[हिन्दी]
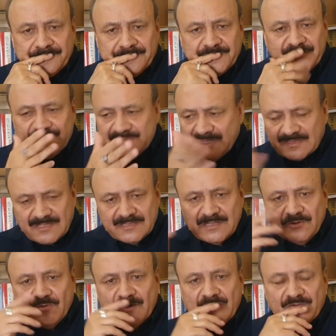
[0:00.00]
जो इद्दत के
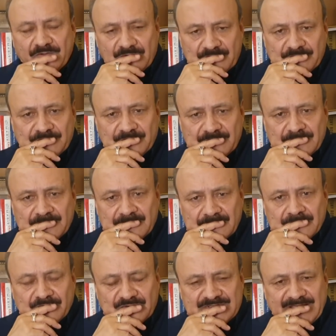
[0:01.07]
दिन होंगे
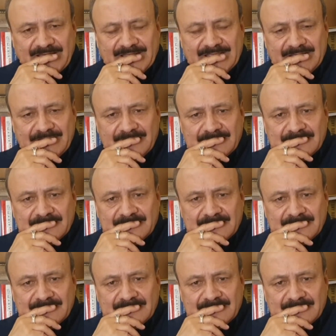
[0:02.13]
गुजारेगी